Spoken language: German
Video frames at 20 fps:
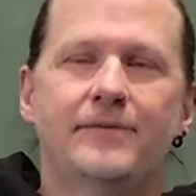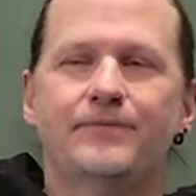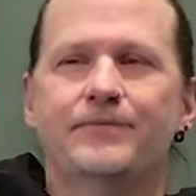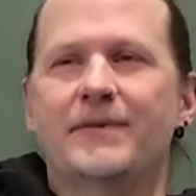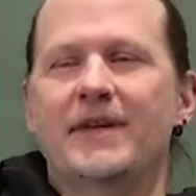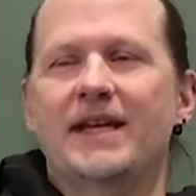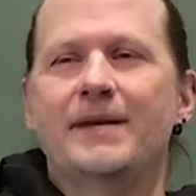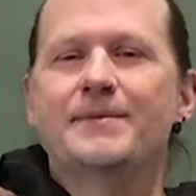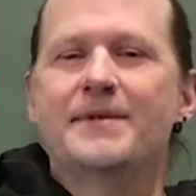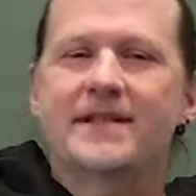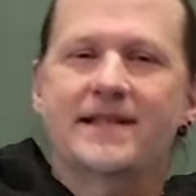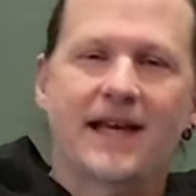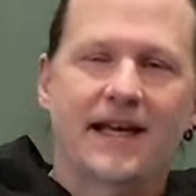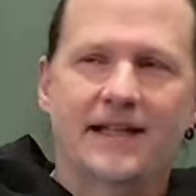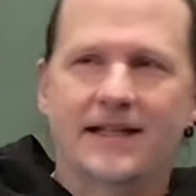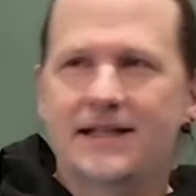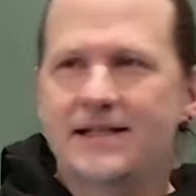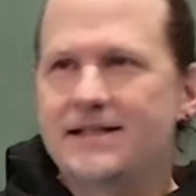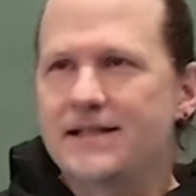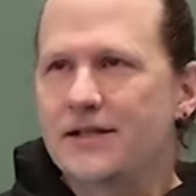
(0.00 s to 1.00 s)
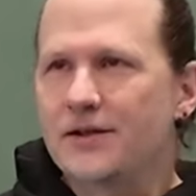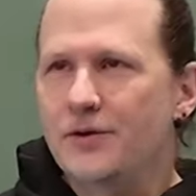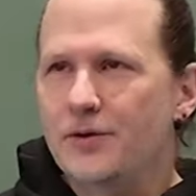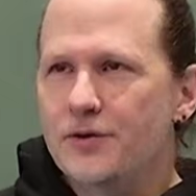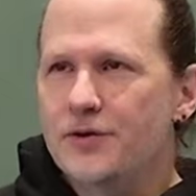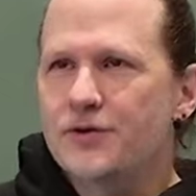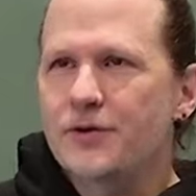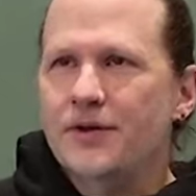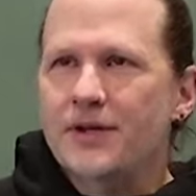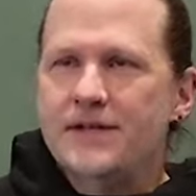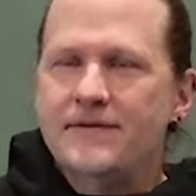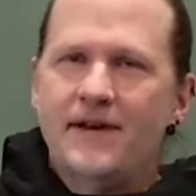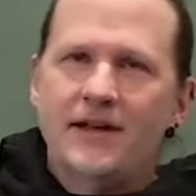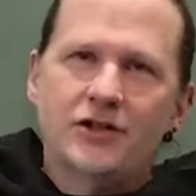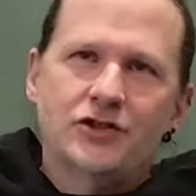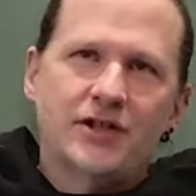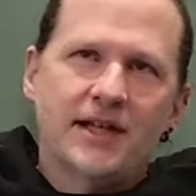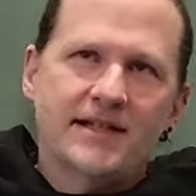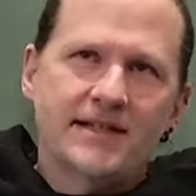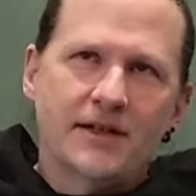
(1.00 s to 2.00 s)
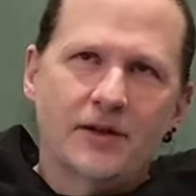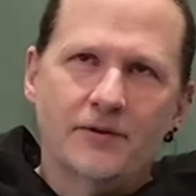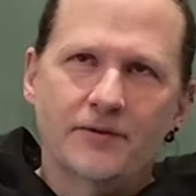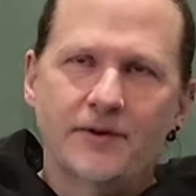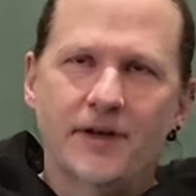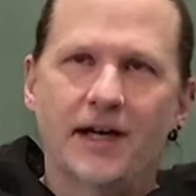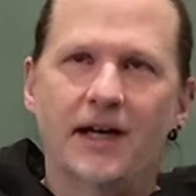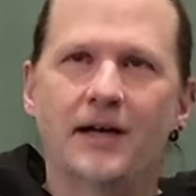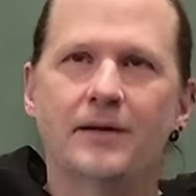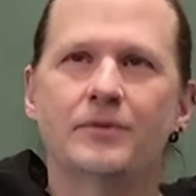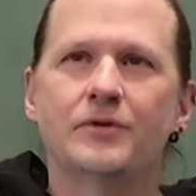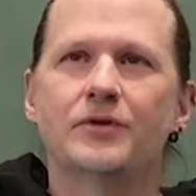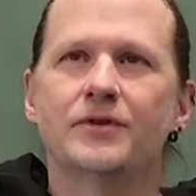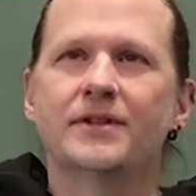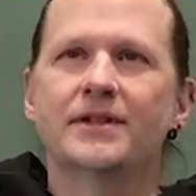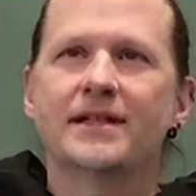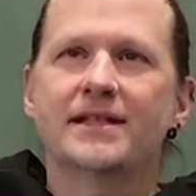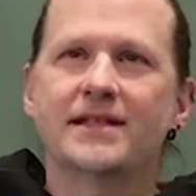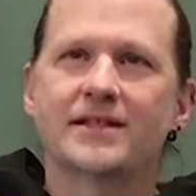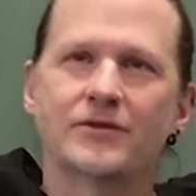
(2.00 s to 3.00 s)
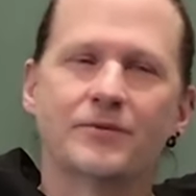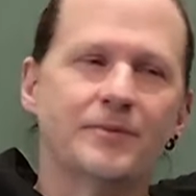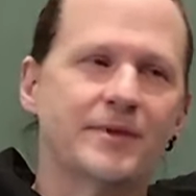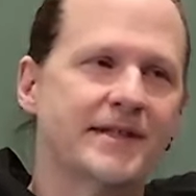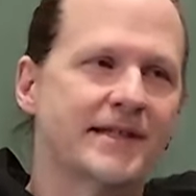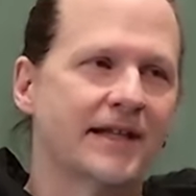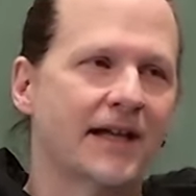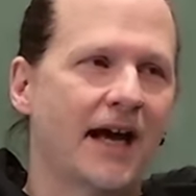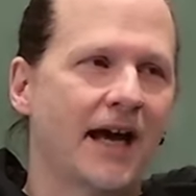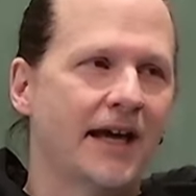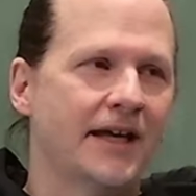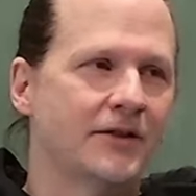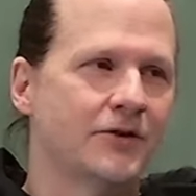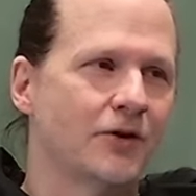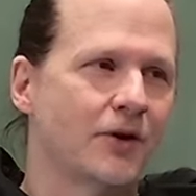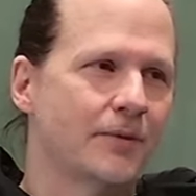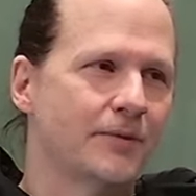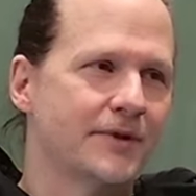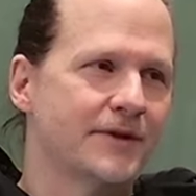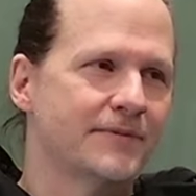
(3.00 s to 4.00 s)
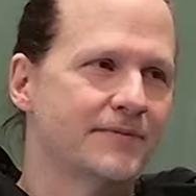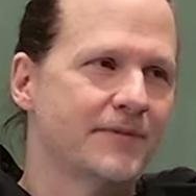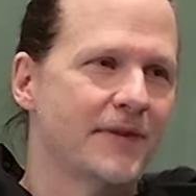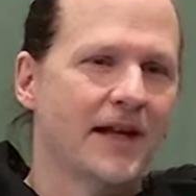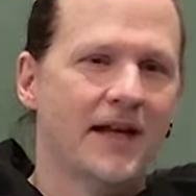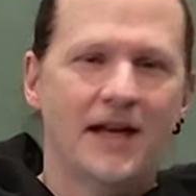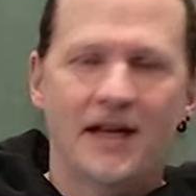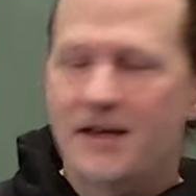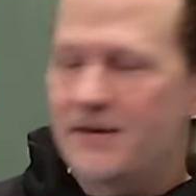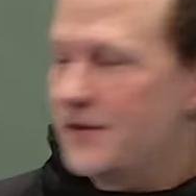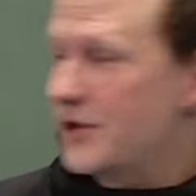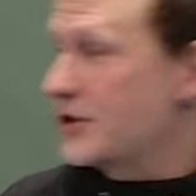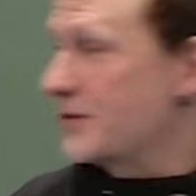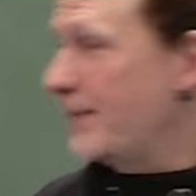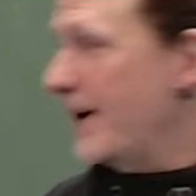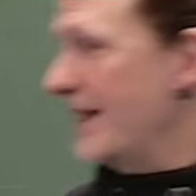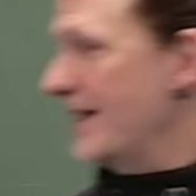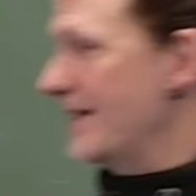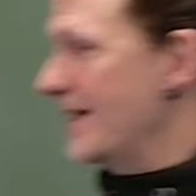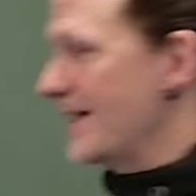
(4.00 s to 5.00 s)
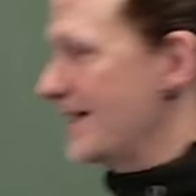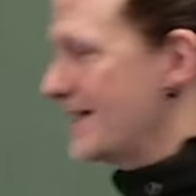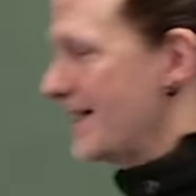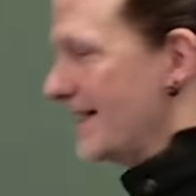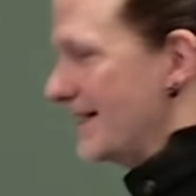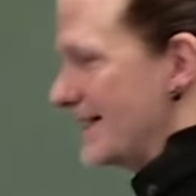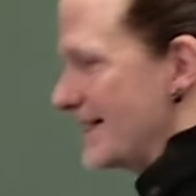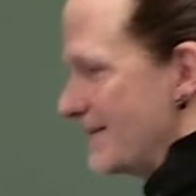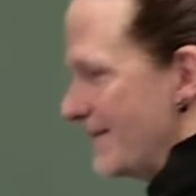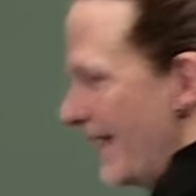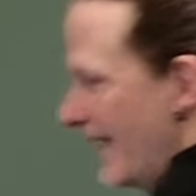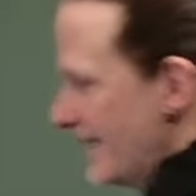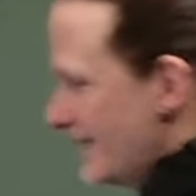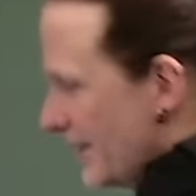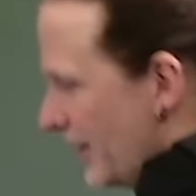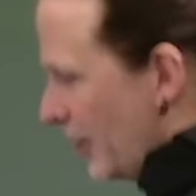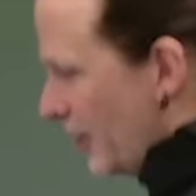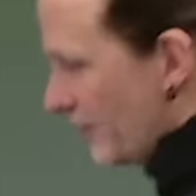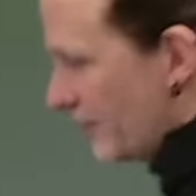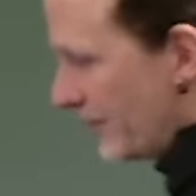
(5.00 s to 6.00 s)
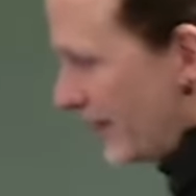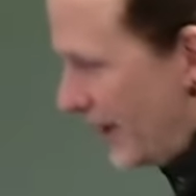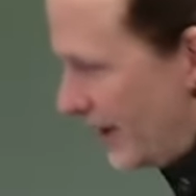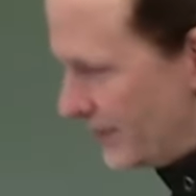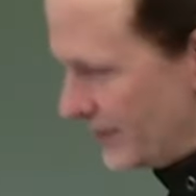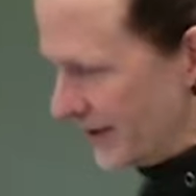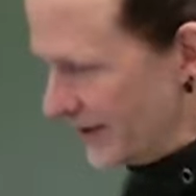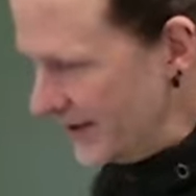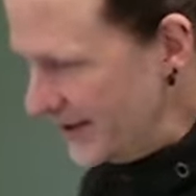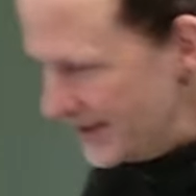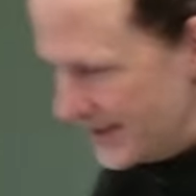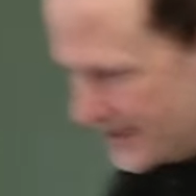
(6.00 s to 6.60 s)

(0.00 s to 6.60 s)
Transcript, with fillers: da gibt es keine richtige Lösung, das war eine Schätzaufgabe und dass es so ein bisschen reinkommt. Viel spannender ist ja die zweite Aufgabe. Ne?